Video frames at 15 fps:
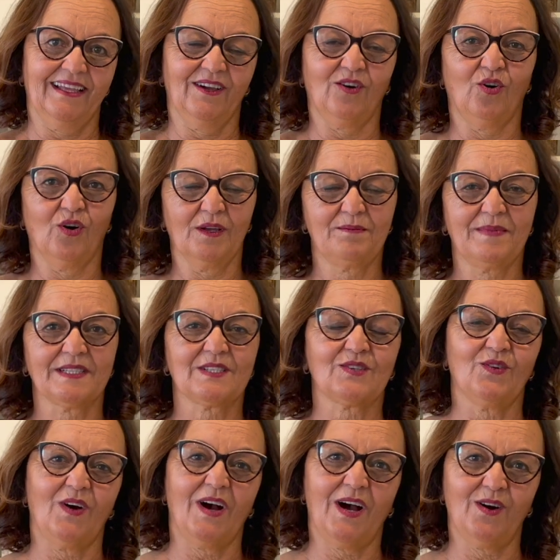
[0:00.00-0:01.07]
Oi,
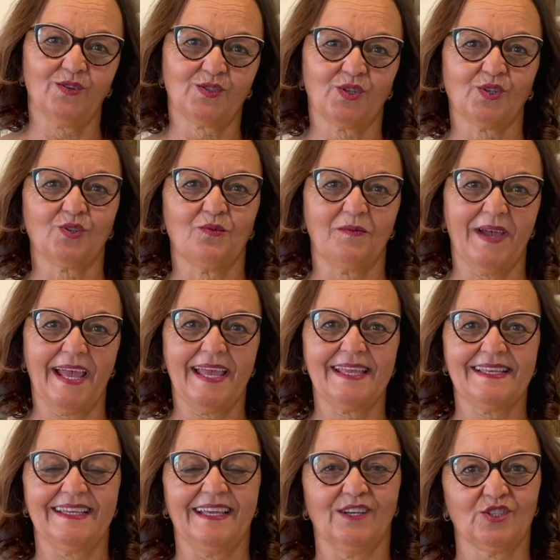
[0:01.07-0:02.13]
pessoal, tudo bem?
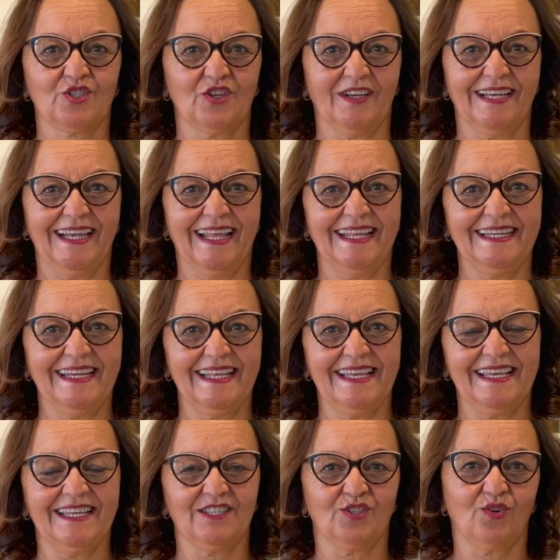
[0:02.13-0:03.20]
Eu sou Eleni,
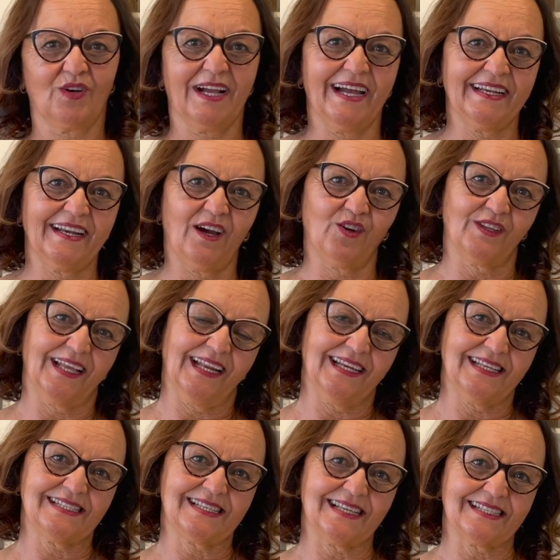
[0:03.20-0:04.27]
do canal
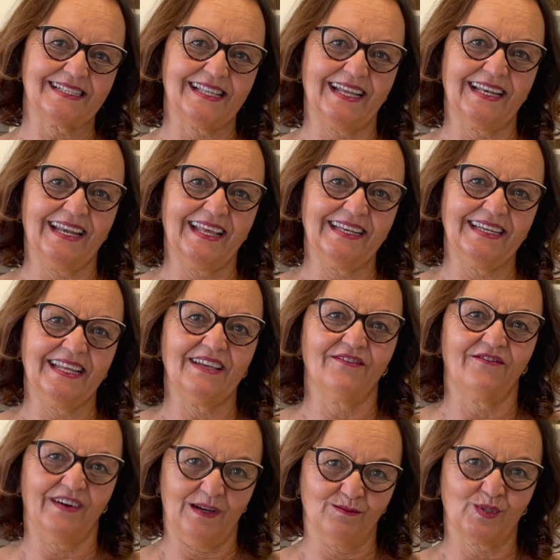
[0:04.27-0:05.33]
Delícias da Eleni.
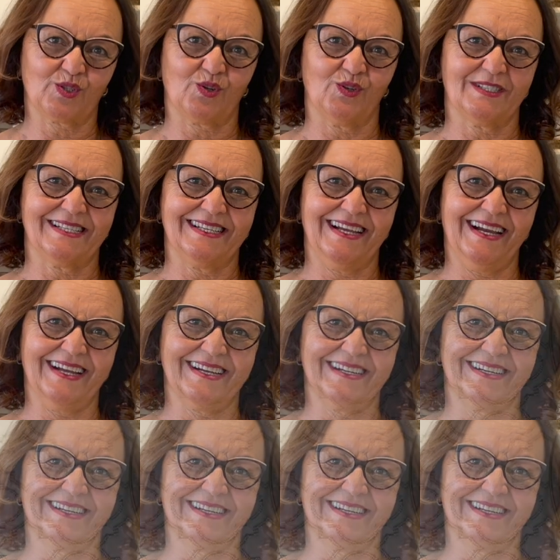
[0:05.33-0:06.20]
Vamos cozinhar?